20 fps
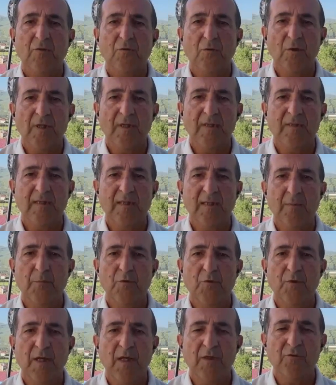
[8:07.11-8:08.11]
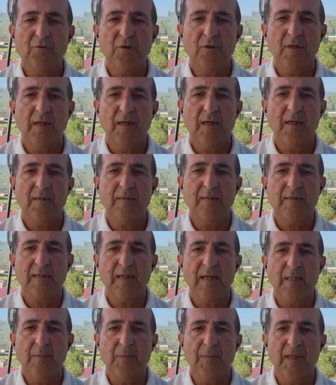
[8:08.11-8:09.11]
Dolayısıyla bundan sonra artık
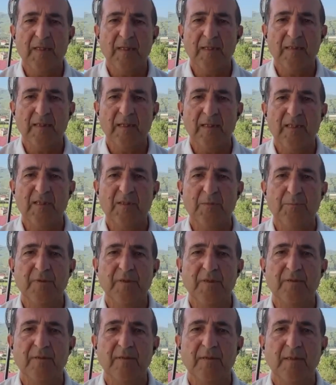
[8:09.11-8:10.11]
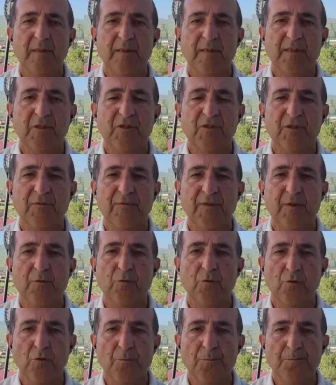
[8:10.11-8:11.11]
Almanya'da hiçbir e, kişi ve
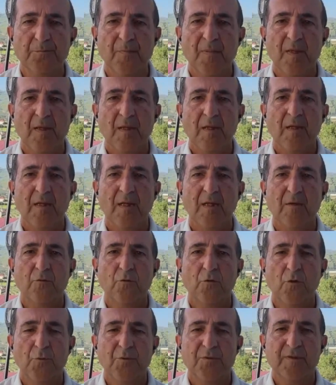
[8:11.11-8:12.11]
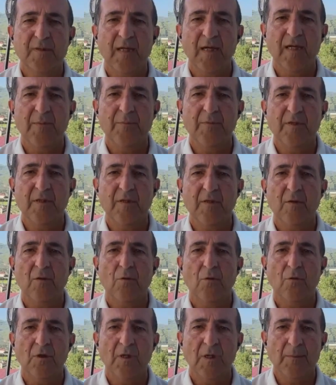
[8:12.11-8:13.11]
kurum e, kulüp sahibi
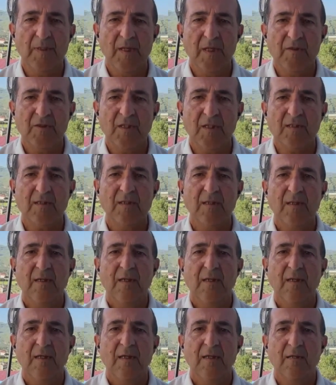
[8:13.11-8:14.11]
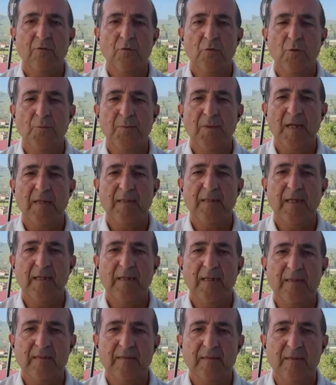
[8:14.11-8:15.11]
olamayacak e, kulüpler
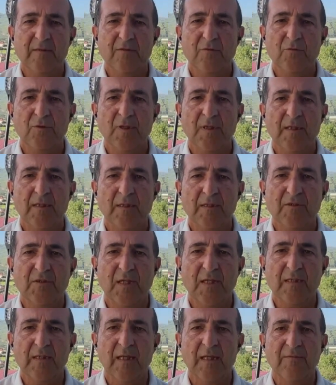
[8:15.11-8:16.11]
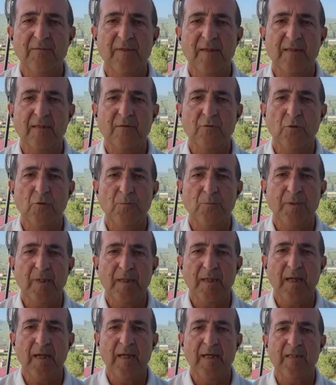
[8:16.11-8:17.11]
dernek statüsünde kalacaklar ve
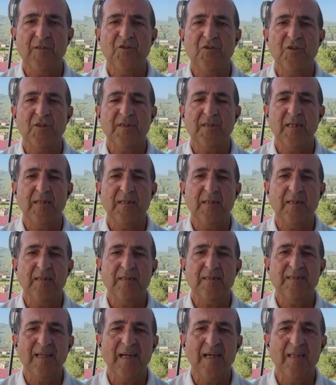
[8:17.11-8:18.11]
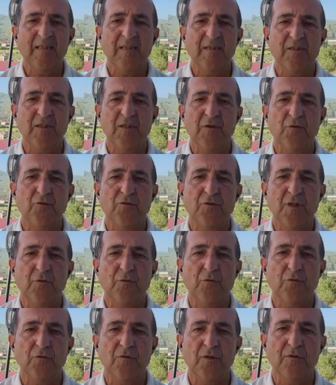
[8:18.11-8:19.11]
kulüplere ait şirketlerin sadece yüzde
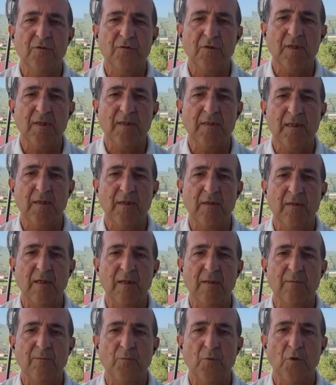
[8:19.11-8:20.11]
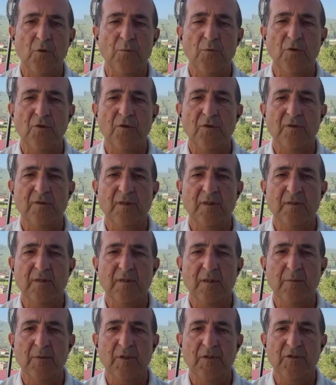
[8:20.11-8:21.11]
%49'a kadar alan bölümü
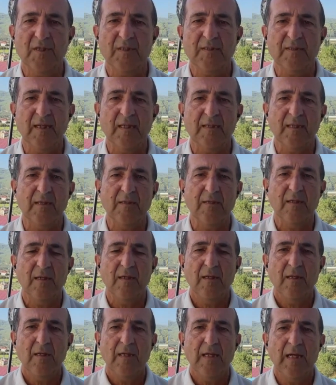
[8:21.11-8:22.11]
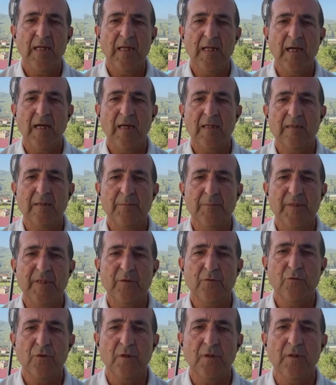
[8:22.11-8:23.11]
satılabilecek. Zaten 50 artı 1
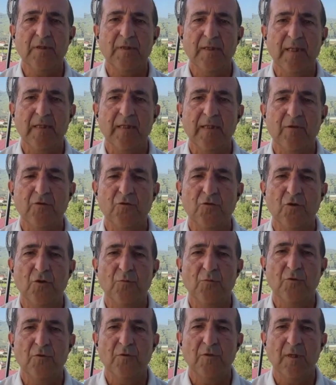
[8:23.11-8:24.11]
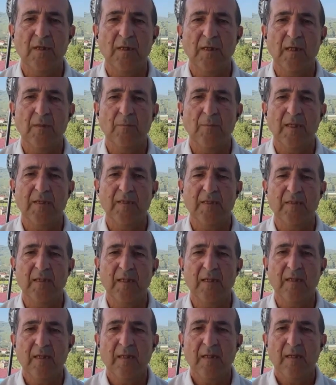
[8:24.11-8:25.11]
kuralı diye geçiyor bu kural
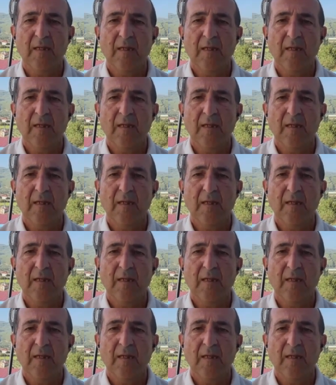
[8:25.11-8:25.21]
Almanya'da.